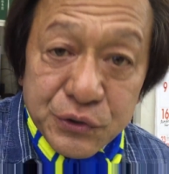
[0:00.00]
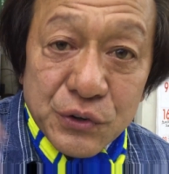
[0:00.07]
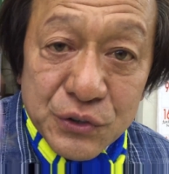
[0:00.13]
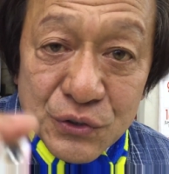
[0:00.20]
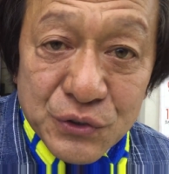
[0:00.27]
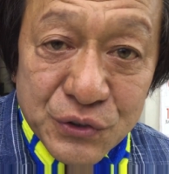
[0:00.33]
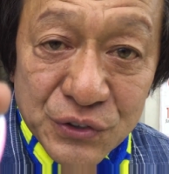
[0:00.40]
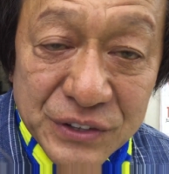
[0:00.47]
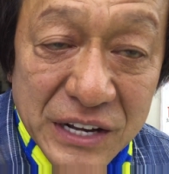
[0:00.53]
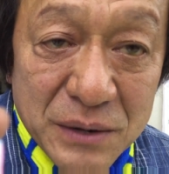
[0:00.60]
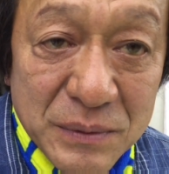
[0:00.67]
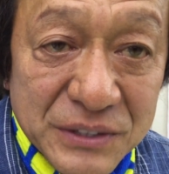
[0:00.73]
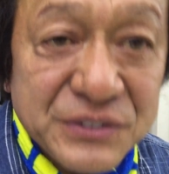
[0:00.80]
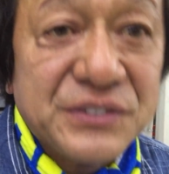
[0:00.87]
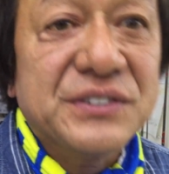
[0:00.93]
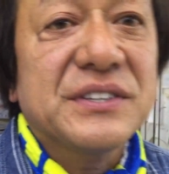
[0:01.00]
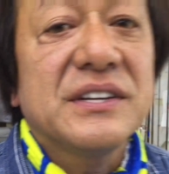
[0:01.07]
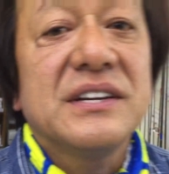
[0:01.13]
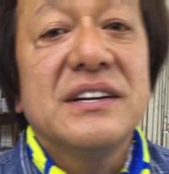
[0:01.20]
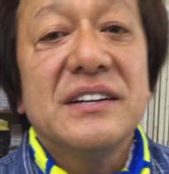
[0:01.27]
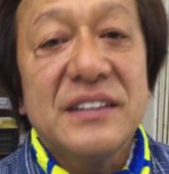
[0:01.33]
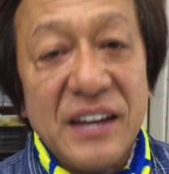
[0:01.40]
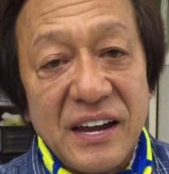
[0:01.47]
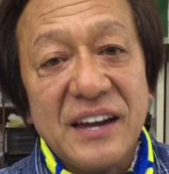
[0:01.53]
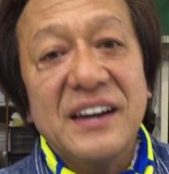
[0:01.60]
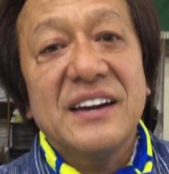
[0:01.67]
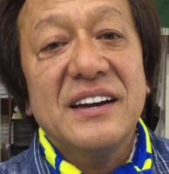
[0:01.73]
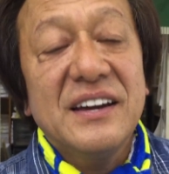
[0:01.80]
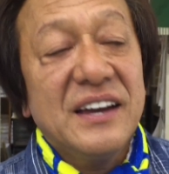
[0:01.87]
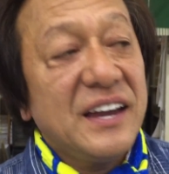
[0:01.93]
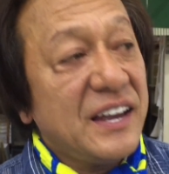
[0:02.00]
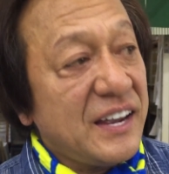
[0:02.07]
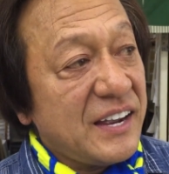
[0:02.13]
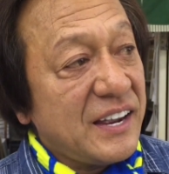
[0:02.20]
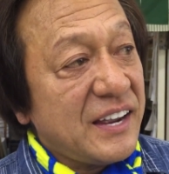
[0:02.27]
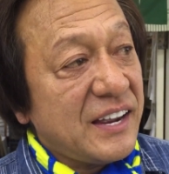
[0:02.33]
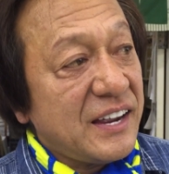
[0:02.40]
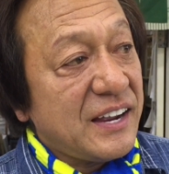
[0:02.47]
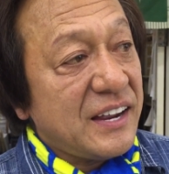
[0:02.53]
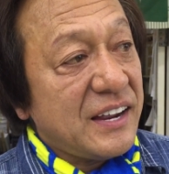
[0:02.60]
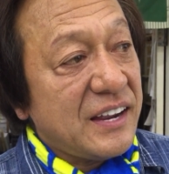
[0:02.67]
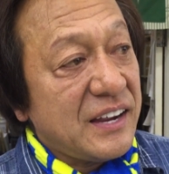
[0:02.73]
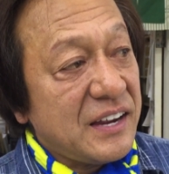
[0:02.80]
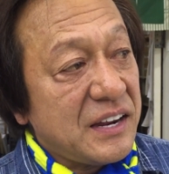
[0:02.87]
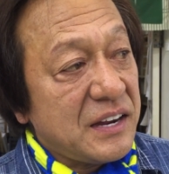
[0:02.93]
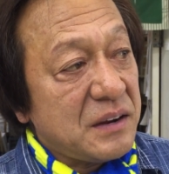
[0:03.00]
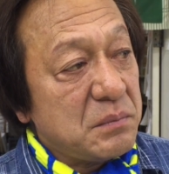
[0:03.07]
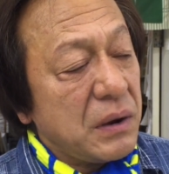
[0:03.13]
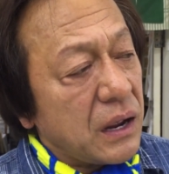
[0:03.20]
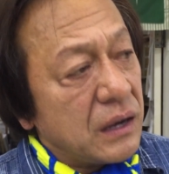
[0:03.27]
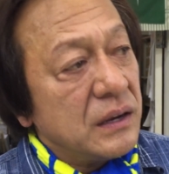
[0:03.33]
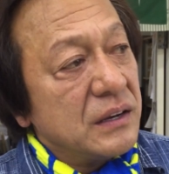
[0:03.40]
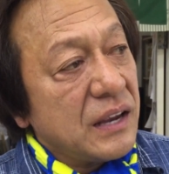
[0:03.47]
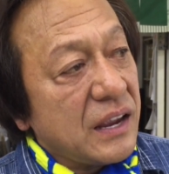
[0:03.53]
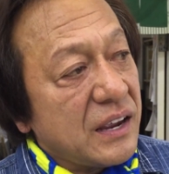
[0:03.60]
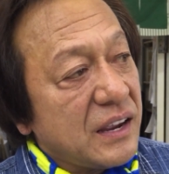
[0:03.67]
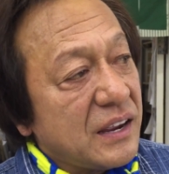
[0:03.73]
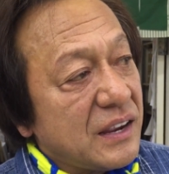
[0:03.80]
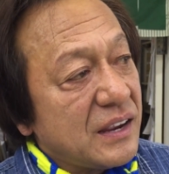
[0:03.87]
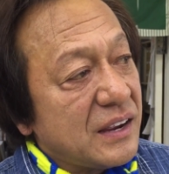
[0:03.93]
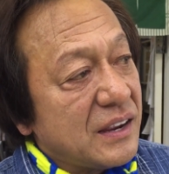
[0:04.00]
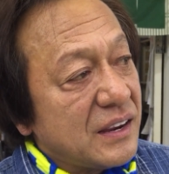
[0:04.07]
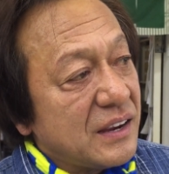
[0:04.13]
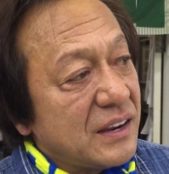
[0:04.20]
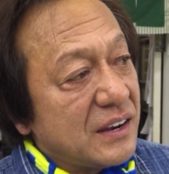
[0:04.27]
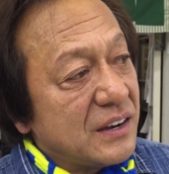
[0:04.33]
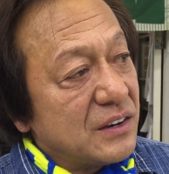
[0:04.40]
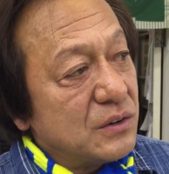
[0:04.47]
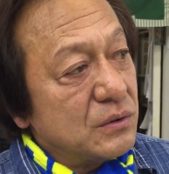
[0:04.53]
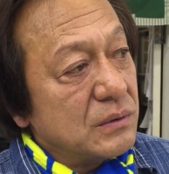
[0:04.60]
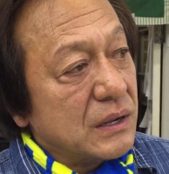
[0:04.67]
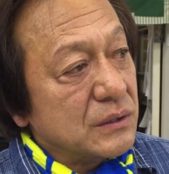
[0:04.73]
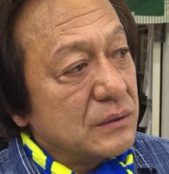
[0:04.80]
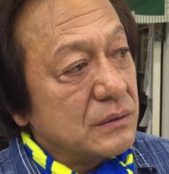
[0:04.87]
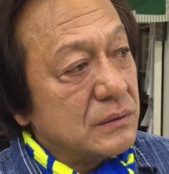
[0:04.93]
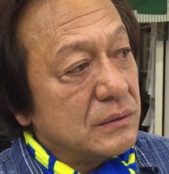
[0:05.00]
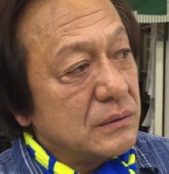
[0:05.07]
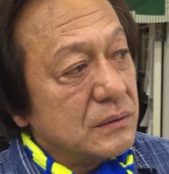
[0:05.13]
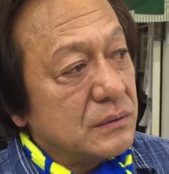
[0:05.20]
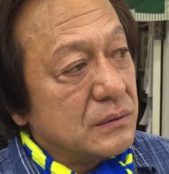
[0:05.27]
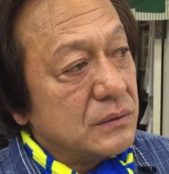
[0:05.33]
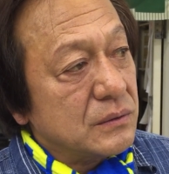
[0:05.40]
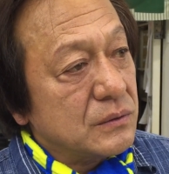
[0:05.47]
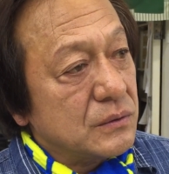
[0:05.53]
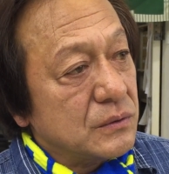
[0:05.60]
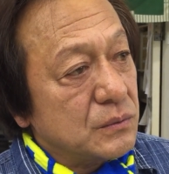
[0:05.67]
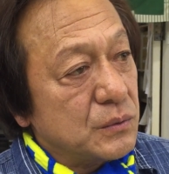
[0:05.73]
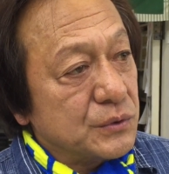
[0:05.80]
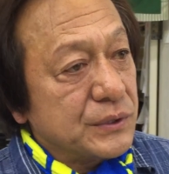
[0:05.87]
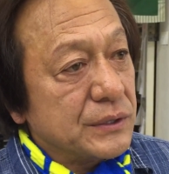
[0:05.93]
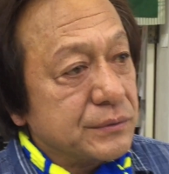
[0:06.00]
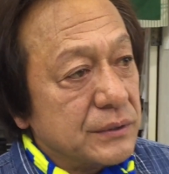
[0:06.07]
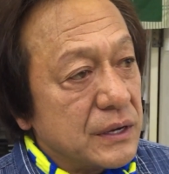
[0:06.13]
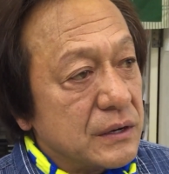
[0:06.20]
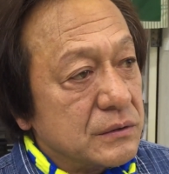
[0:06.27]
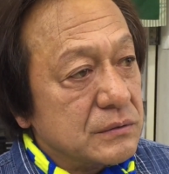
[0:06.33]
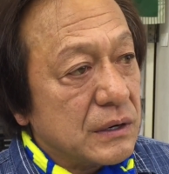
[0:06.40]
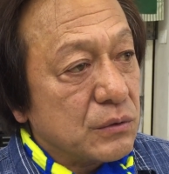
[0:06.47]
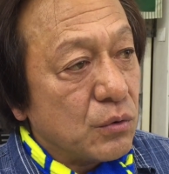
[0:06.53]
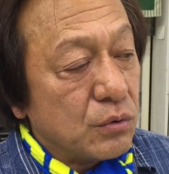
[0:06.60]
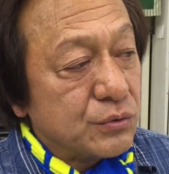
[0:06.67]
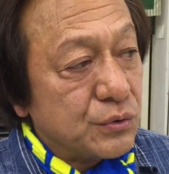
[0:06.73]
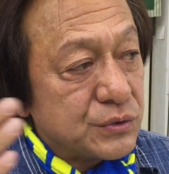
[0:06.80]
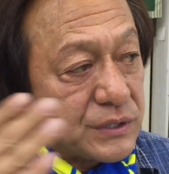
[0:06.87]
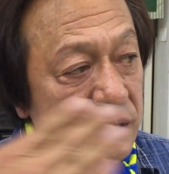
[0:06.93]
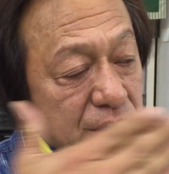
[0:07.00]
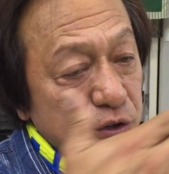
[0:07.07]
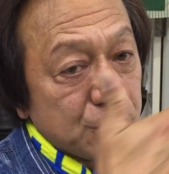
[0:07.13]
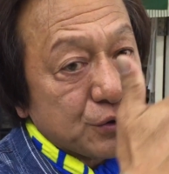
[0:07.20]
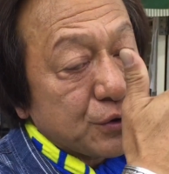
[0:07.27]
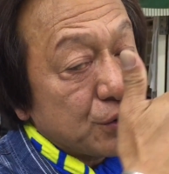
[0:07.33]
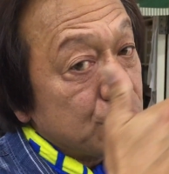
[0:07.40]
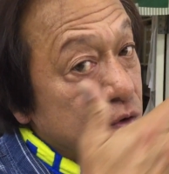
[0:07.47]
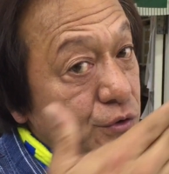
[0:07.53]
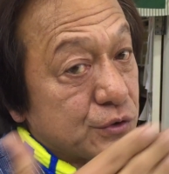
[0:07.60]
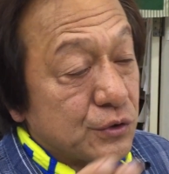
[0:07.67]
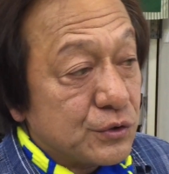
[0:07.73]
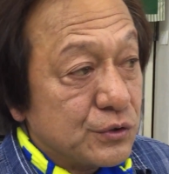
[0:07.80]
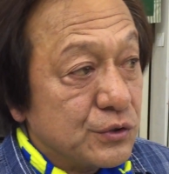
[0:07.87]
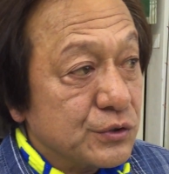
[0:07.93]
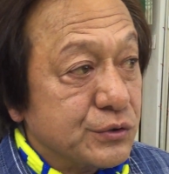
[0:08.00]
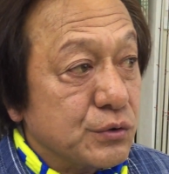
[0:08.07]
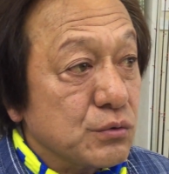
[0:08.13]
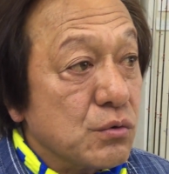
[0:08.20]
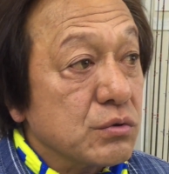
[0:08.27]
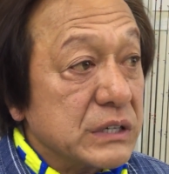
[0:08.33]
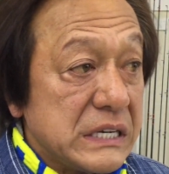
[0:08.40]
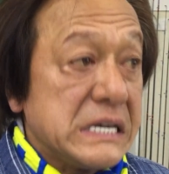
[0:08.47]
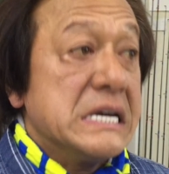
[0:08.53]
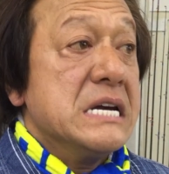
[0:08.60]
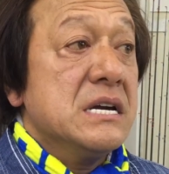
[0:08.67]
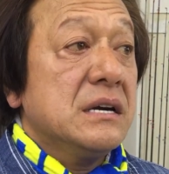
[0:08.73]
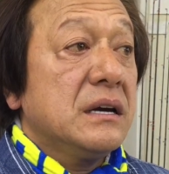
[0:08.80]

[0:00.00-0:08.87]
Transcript: ということになりますねまあ、えー、要はあのー、ウォーターソニックはこう、どちらかというと、ぬるぬるぬるって動き、